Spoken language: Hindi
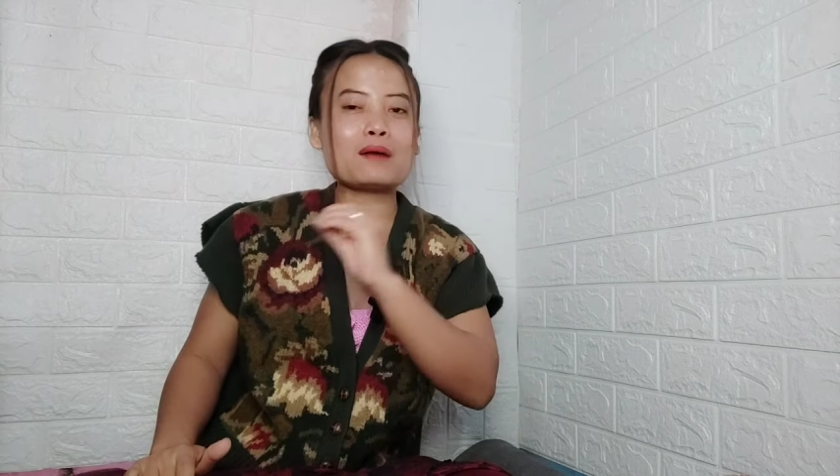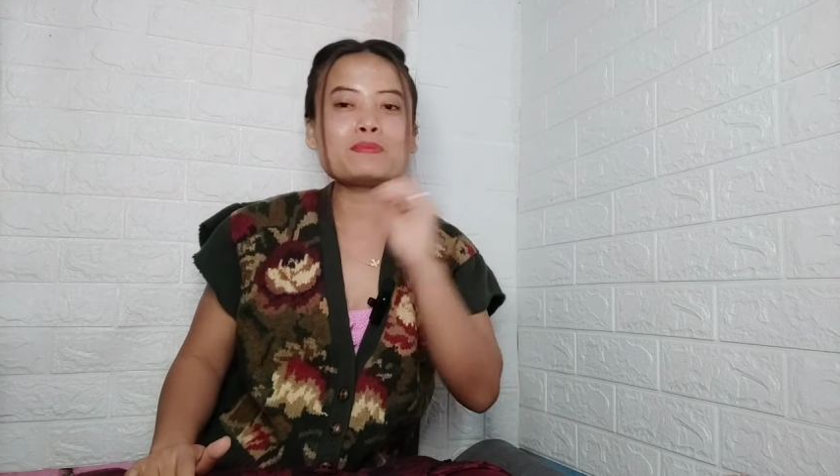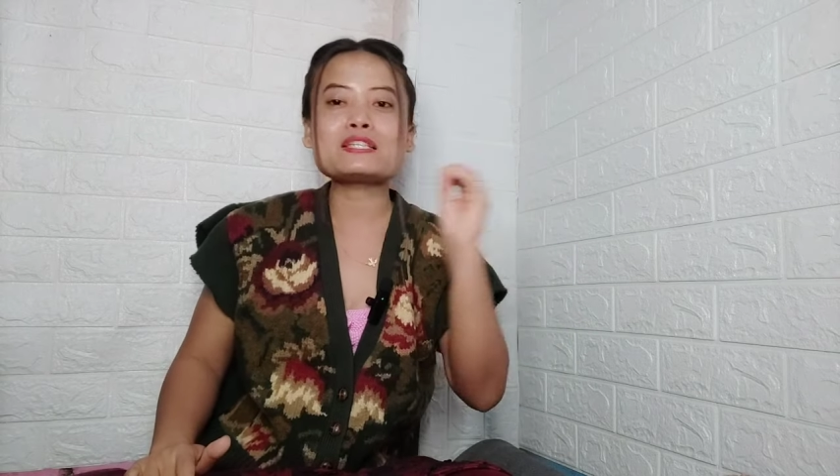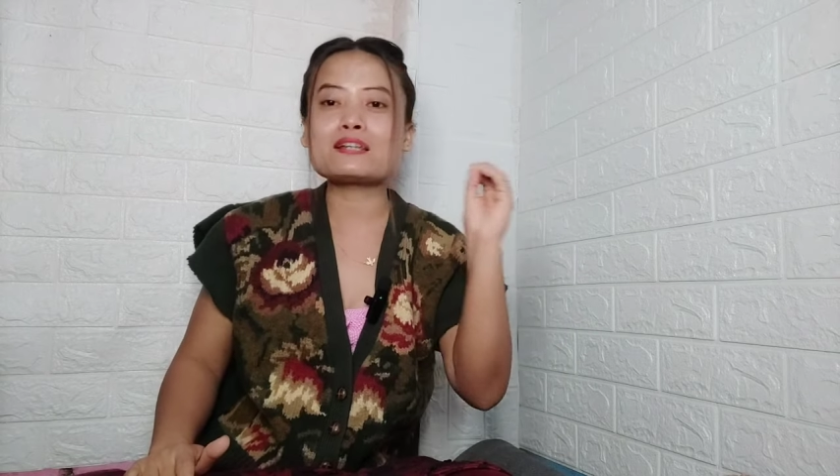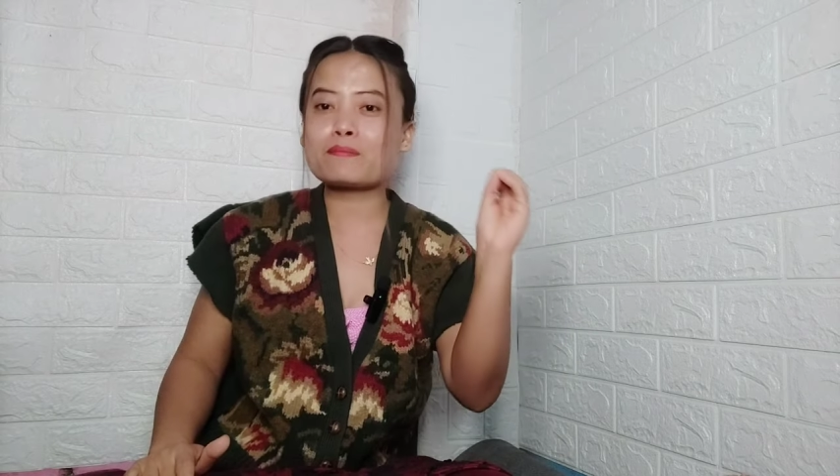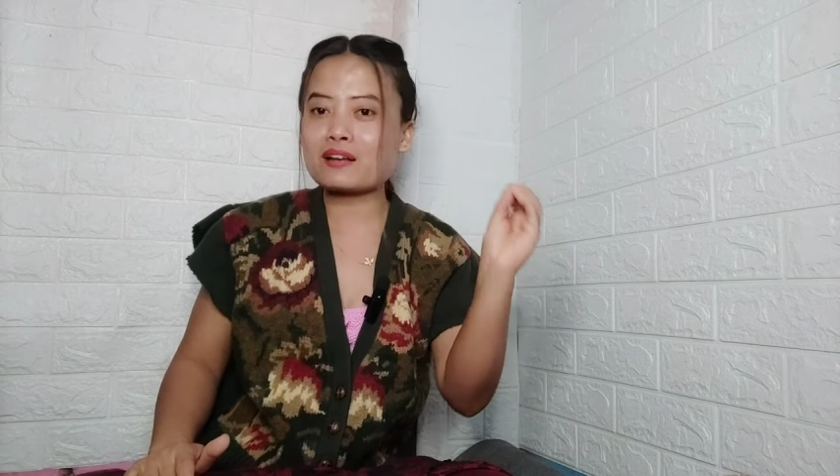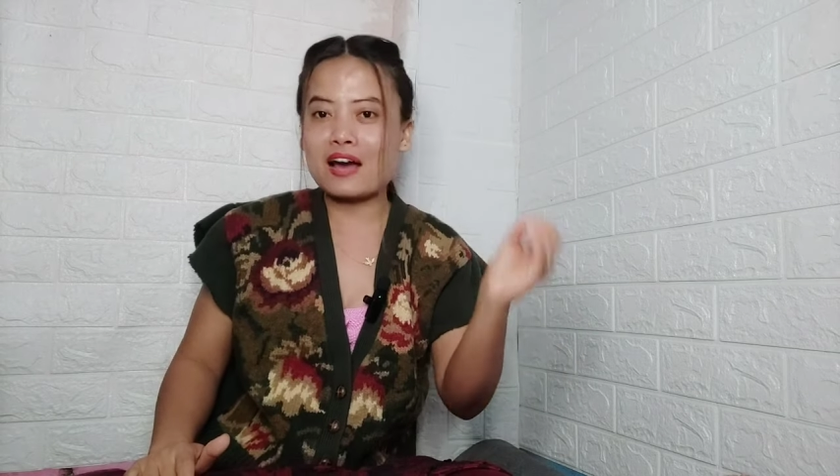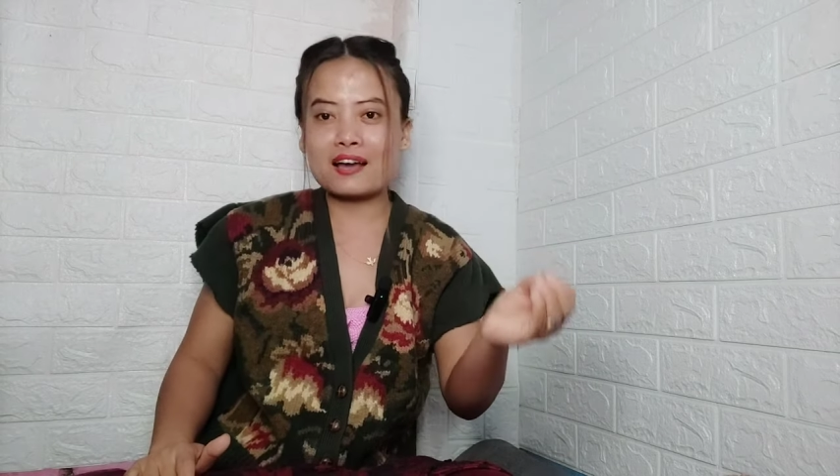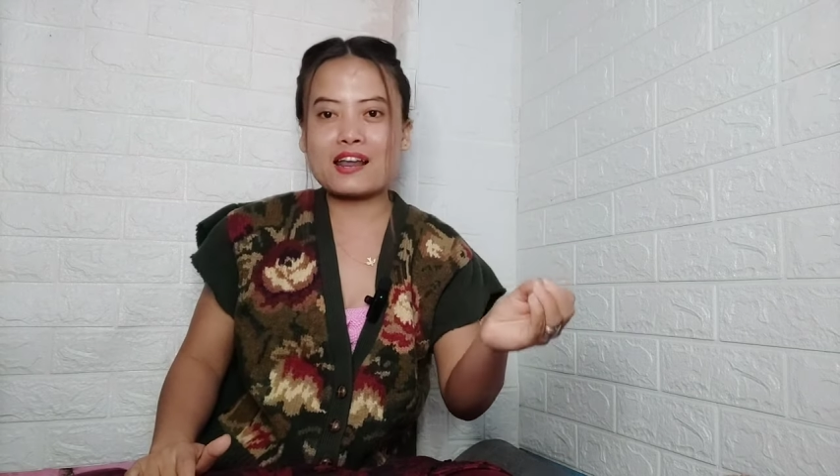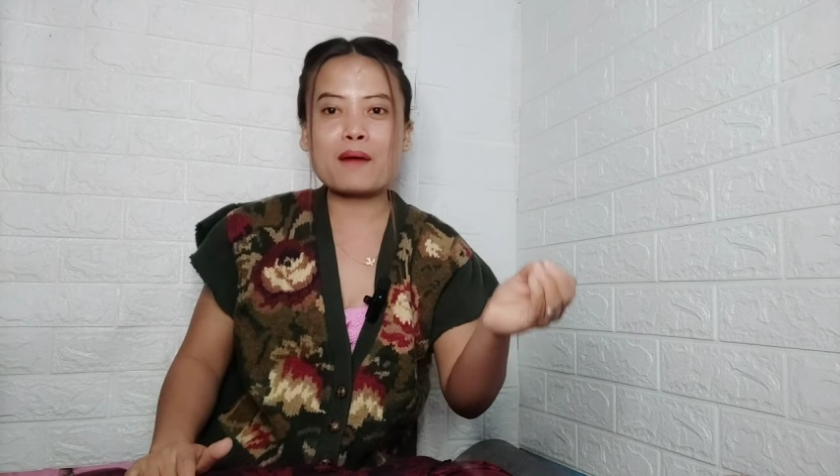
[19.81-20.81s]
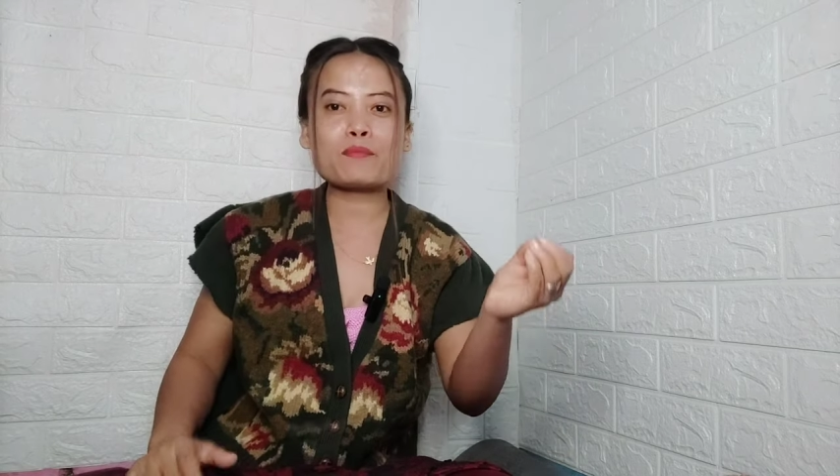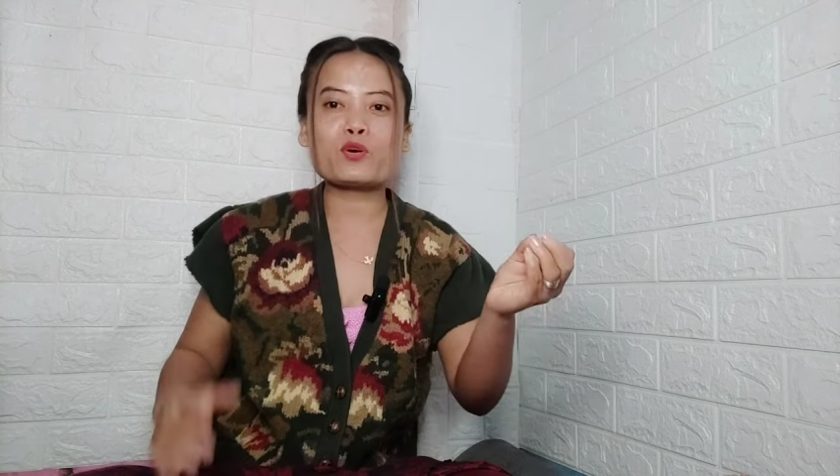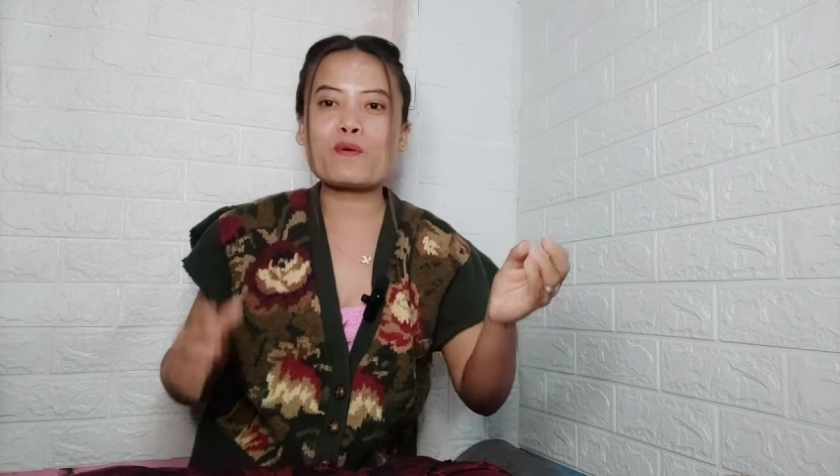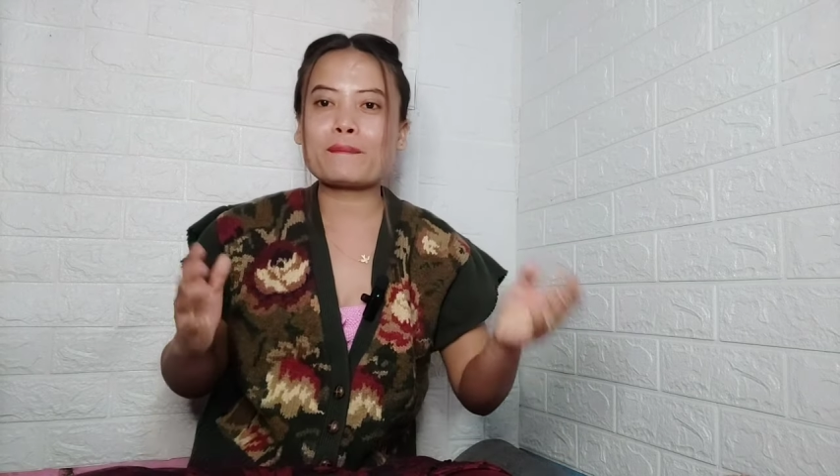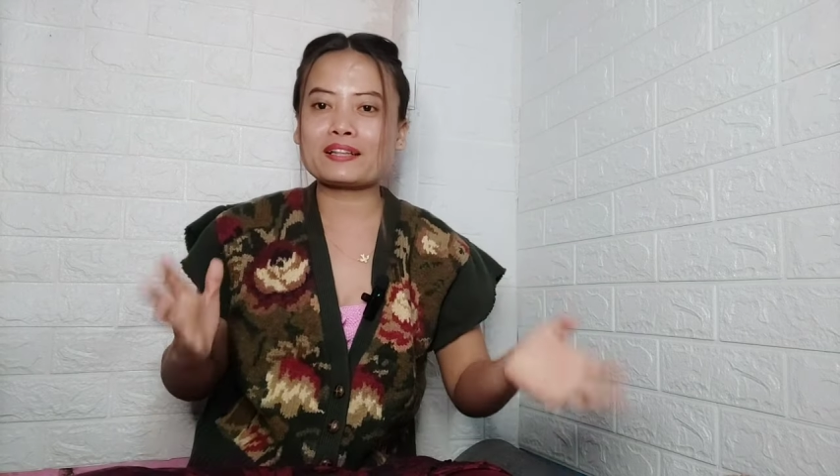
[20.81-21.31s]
अभी समर आ रहा है आप लोग को